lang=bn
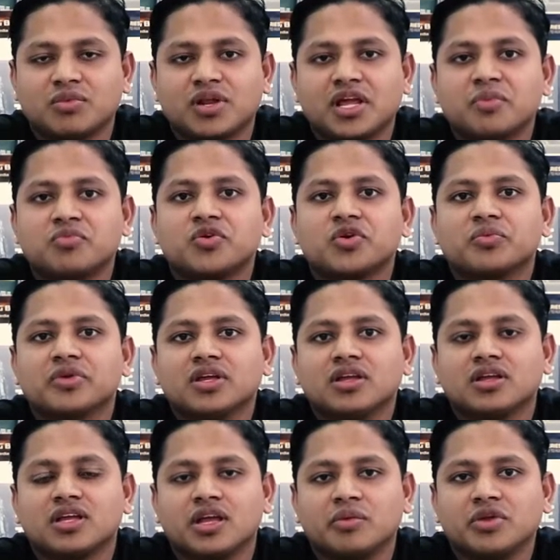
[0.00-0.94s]
আমরা এই পর্বে
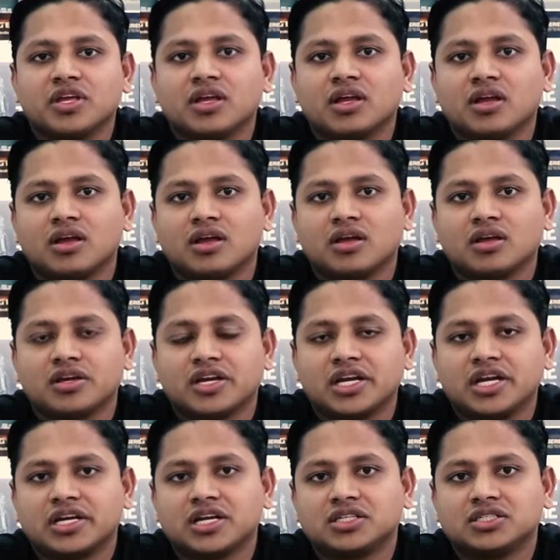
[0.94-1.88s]
গেমিং
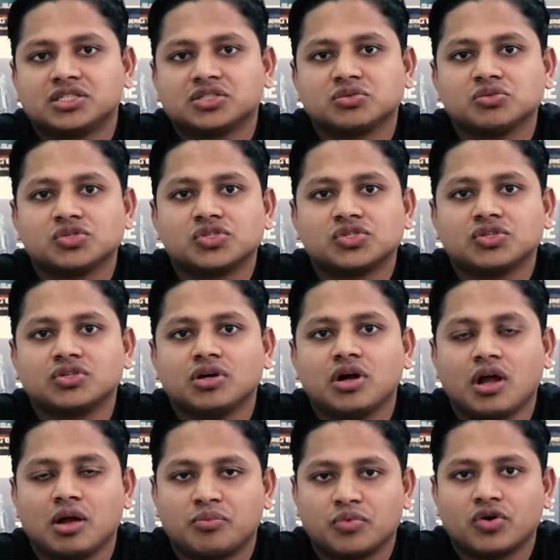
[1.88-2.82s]
রিলেটেড যে সমস্ত
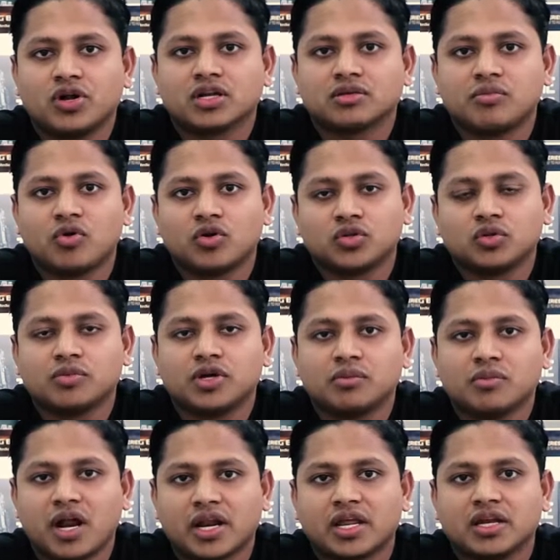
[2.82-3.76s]
প্রোডাক্ট বর্তমান
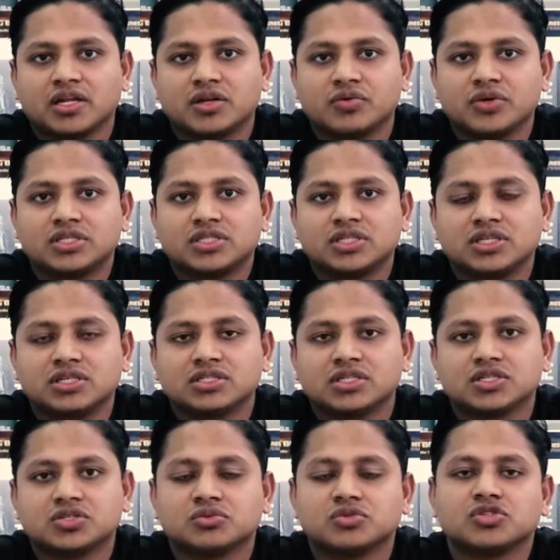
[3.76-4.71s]
মার্কেটে রয়েছে
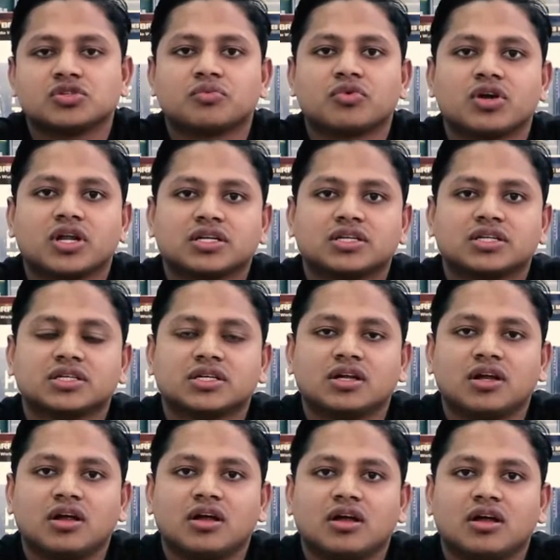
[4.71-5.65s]
সেই সমস্ত প্রোডাক্টের
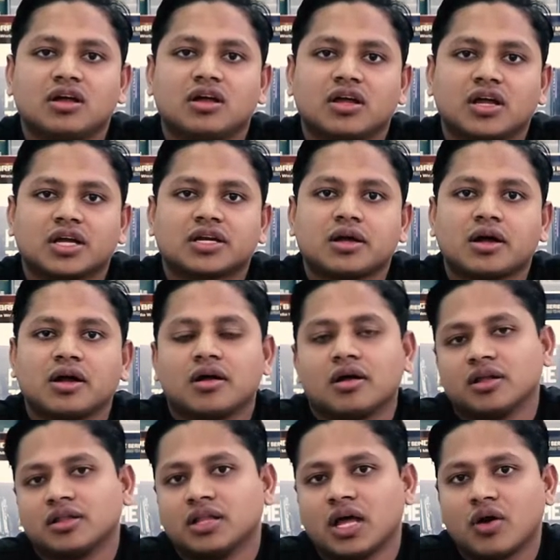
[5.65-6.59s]

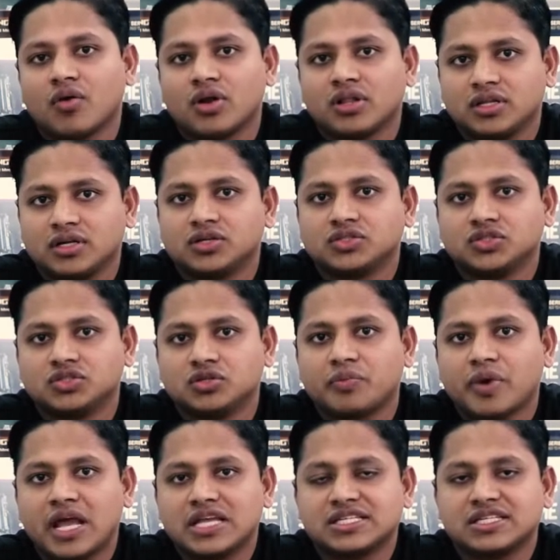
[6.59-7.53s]
ধারণা দেওয়ার জন্য
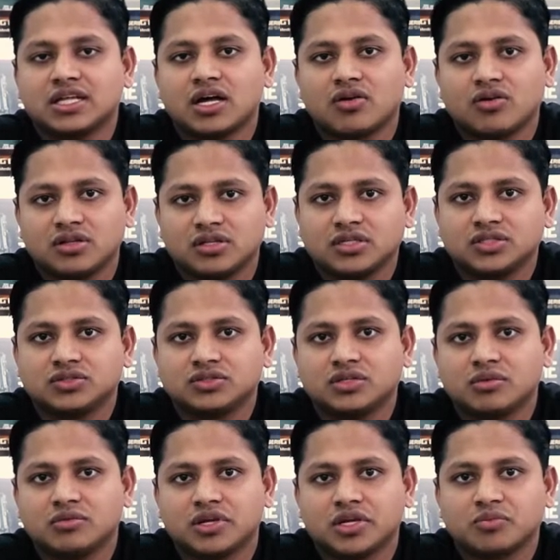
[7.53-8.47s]
প্রাইজের ধারণা দেওয়ার জন্য
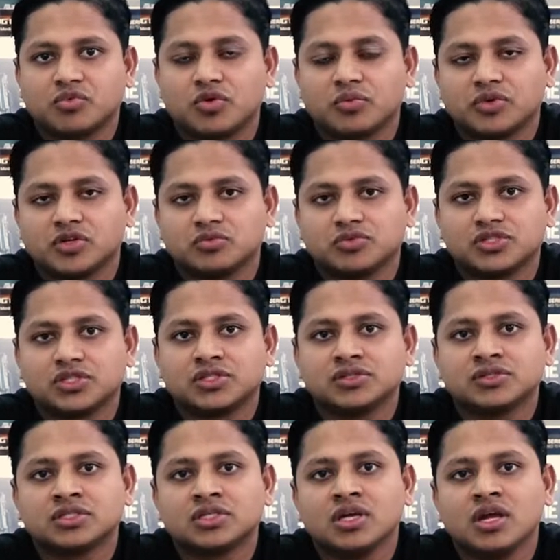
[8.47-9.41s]
আমরা এই পর্বে উপস্থিত
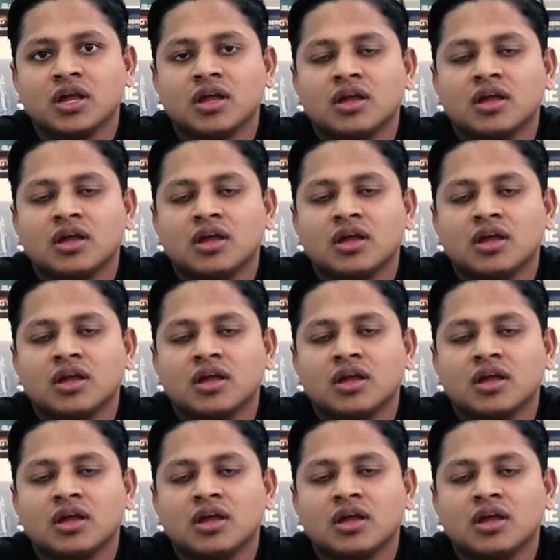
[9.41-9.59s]
হয়েছি